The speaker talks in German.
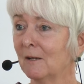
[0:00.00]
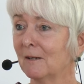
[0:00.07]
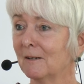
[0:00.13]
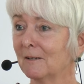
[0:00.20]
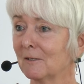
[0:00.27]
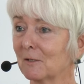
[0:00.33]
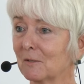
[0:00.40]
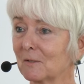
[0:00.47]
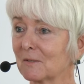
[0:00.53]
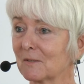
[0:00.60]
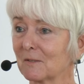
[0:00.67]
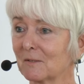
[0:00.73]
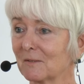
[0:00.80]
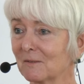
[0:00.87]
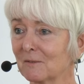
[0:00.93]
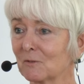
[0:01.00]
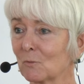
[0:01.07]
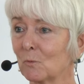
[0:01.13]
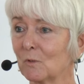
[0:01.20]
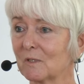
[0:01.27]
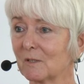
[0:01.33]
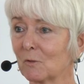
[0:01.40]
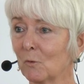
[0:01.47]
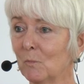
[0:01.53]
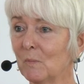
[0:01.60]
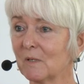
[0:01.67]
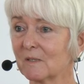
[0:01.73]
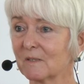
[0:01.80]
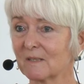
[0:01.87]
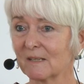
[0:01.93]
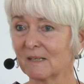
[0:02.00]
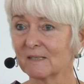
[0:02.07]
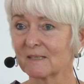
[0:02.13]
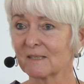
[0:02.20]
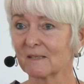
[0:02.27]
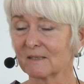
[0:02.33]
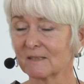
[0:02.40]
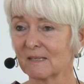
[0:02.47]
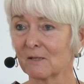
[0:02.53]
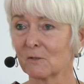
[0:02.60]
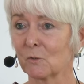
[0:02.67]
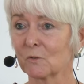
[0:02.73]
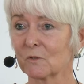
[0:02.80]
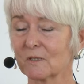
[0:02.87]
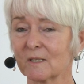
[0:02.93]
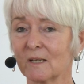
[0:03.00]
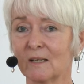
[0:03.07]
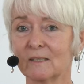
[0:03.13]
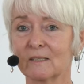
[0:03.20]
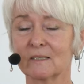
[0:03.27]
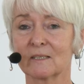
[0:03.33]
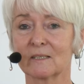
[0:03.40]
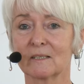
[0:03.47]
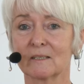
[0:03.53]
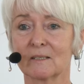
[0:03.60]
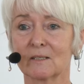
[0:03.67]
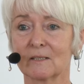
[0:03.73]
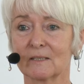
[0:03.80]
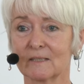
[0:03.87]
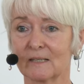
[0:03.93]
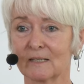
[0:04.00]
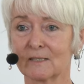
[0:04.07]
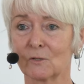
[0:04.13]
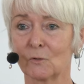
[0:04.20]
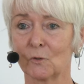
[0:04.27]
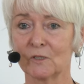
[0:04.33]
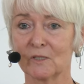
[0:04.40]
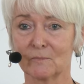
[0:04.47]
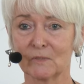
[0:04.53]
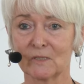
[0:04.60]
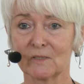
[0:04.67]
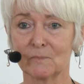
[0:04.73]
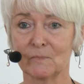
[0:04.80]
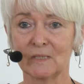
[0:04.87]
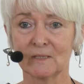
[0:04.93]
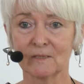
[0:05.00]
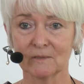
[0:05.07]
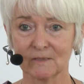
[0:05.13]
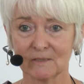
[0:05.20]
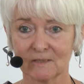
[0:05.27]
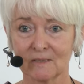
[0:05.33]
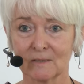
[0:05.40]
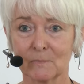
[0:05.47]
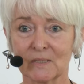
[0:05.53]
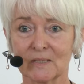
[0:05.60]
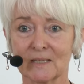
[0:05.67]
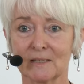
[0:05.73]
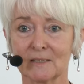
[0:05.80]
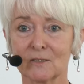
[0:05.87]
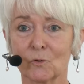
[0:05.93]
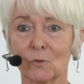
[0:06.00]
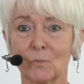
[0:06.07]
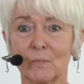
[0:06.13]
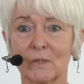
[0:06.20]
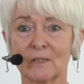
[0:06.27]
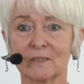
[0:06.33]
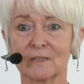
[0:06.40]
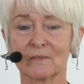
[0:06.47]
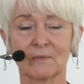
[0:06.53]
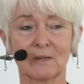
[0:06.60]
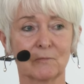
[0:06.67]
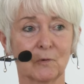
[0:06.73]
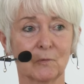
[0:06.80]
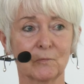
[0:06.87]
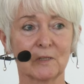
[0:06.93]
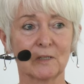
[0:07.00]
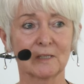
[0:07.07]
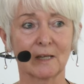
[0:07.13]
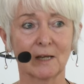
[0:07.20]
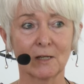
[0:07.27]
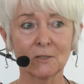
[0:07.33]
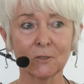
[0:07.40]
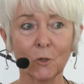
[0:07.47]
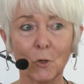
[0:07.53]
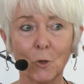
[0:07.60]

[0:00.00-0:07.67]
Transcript: äh, so die Gruppe ist jetzt sehr konstant äh, sechs Leute mit mir die Präsenzgruppe das war vor vier Jahren